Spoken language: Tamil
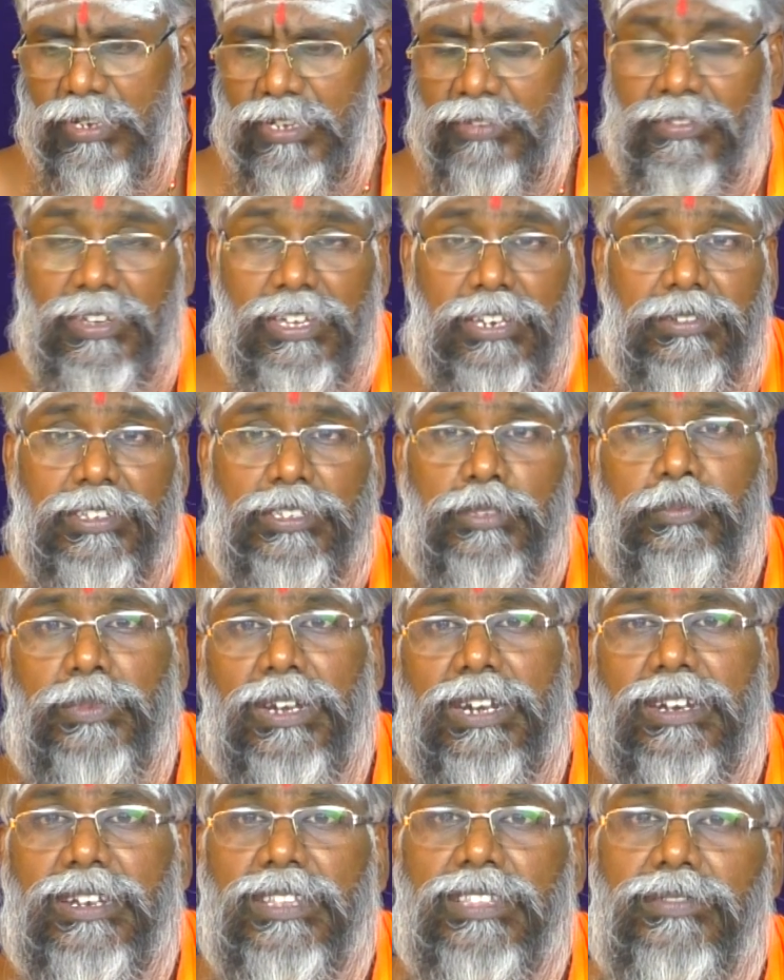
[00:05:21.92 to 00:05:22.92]
கூட வேர்வை
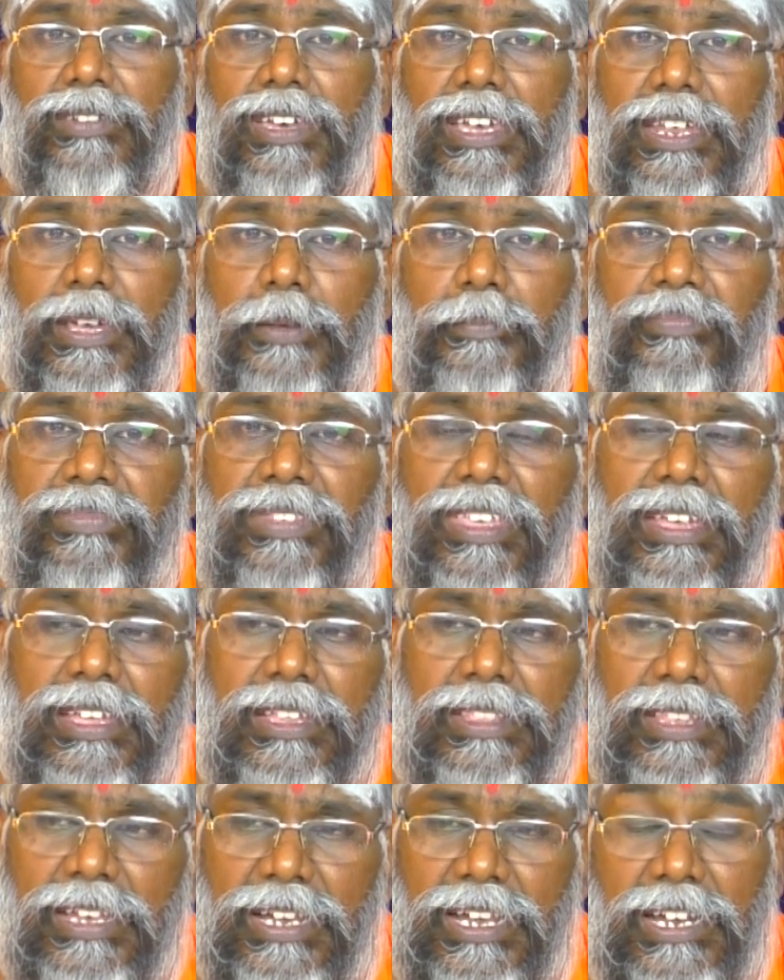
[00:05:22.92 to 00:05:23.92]
ஸ்மெல்ன்றது வேறு
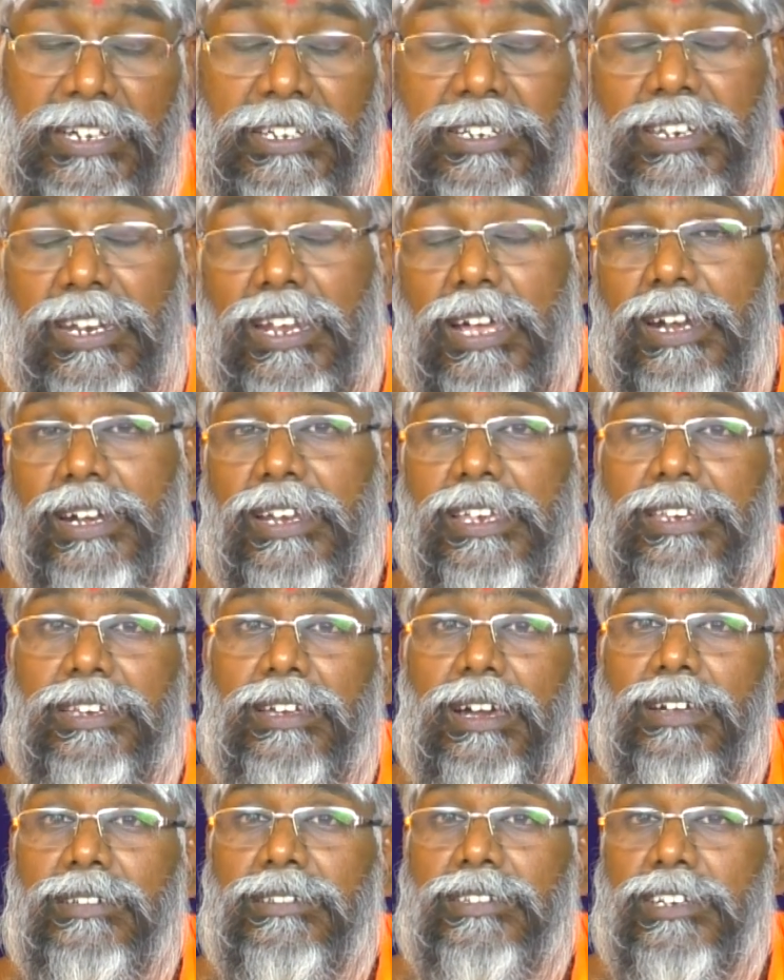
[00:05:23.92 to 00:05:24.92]
இந்த கற்றாழை
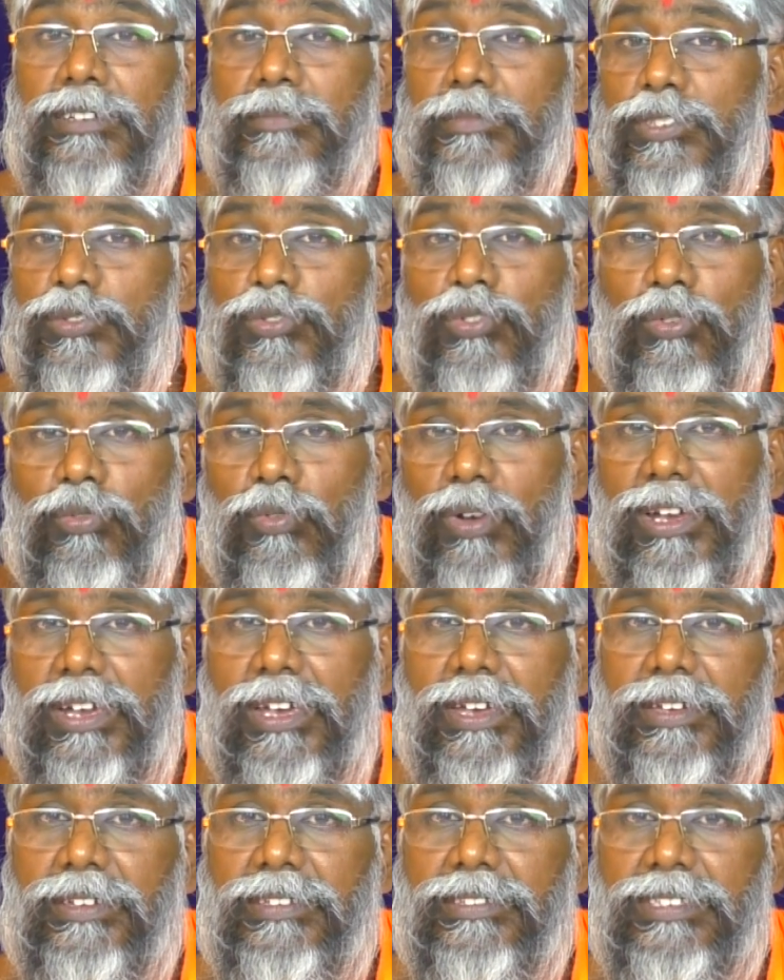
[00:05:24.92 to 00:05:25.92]
நாற்றம்னு
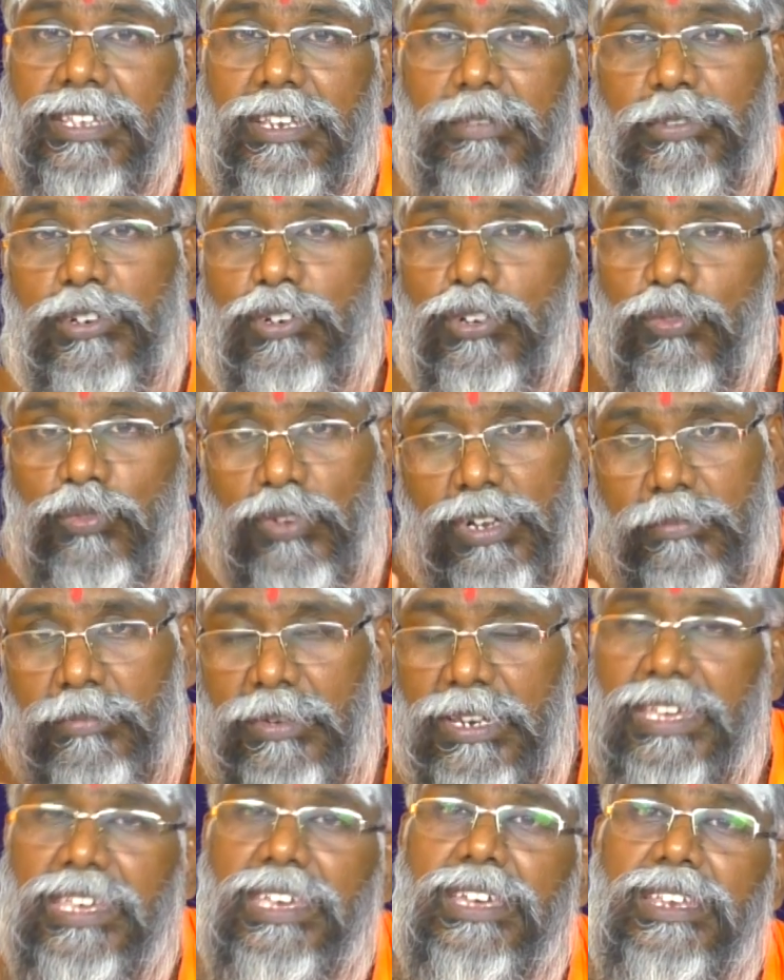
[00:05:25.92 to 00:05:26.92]
சொல்லுவாங்க சில பேருடைய
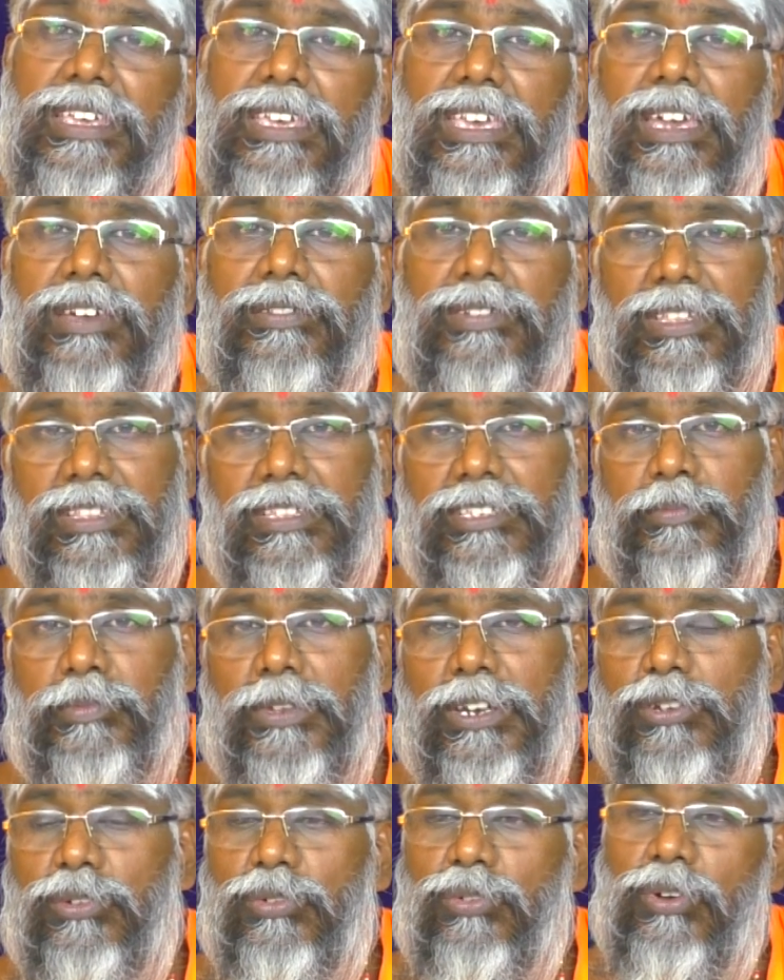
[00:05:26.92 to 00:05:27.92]
உடம்புல இயற்கையாகவே அந்த
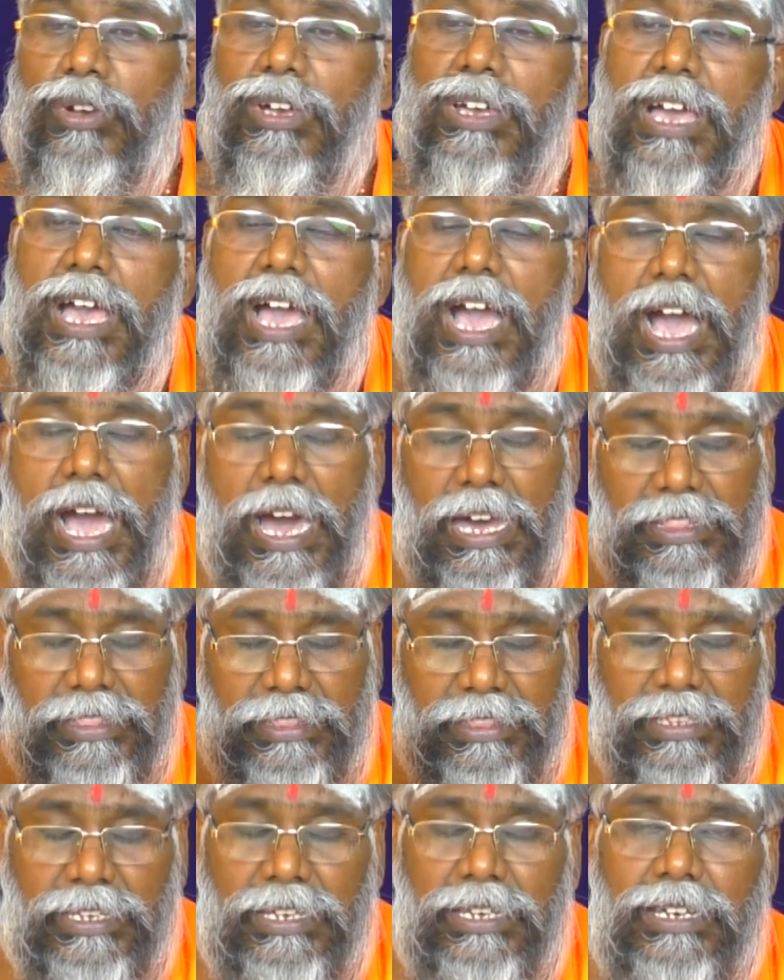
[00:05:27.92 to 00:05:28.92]
ஸ்மெல் இருக்கும்
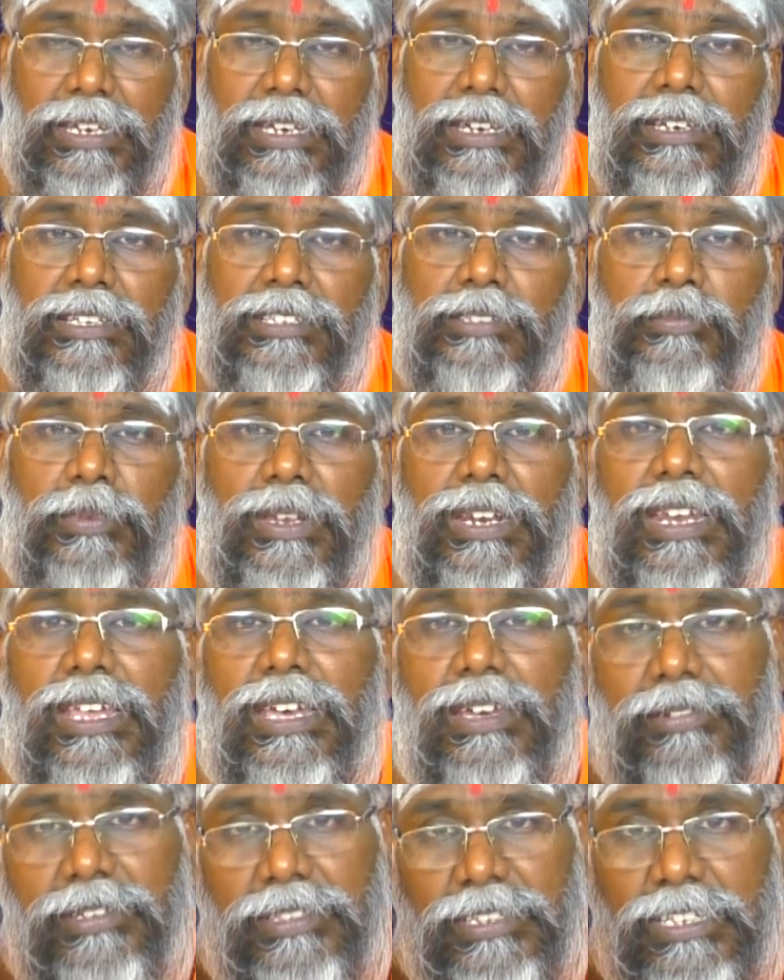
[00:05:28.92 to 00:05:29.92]
அந்த
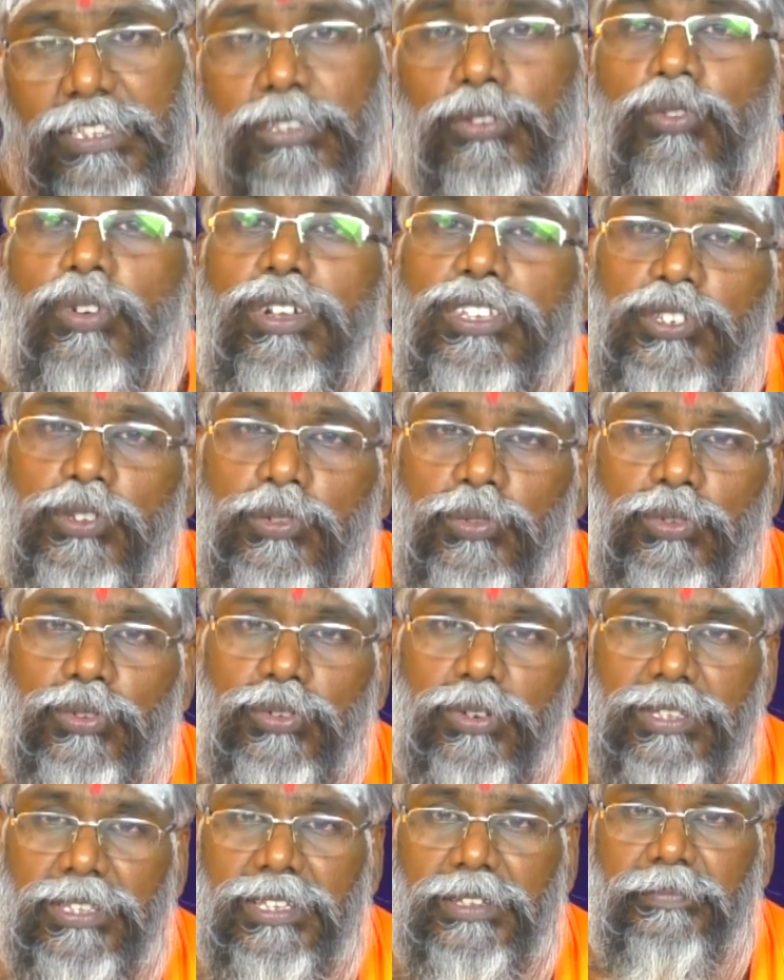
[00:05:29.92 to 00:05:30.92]
ஸ்மெல்லை வந்து இது குறைச்சி
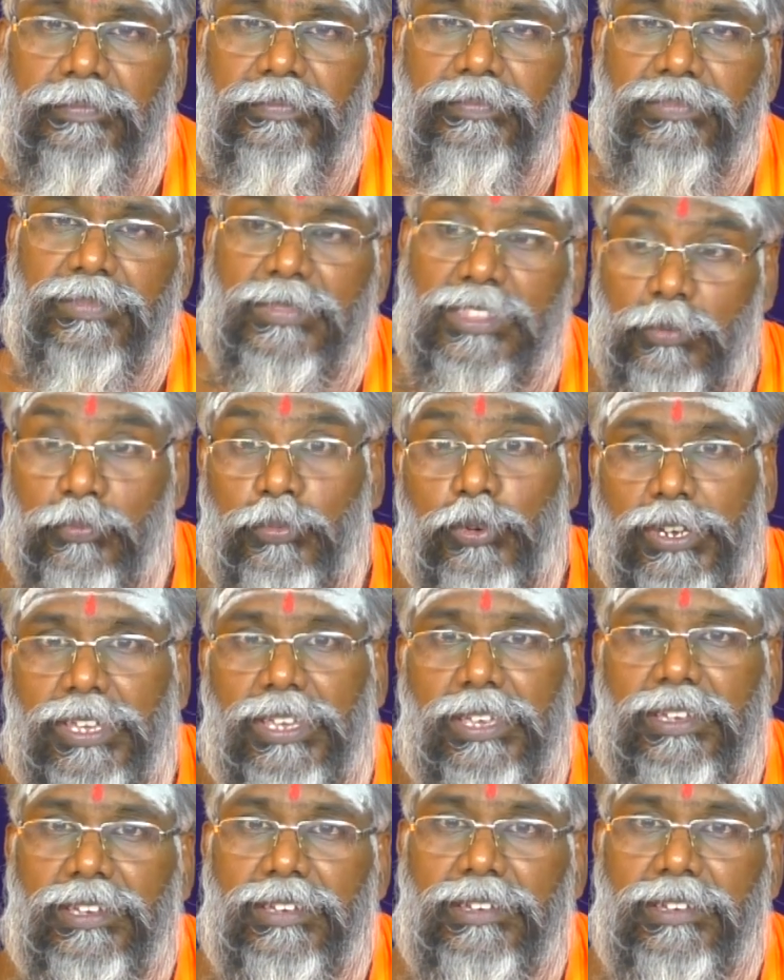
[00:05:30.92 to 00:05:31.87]
கொடுக்கும் இது இந்த பொடி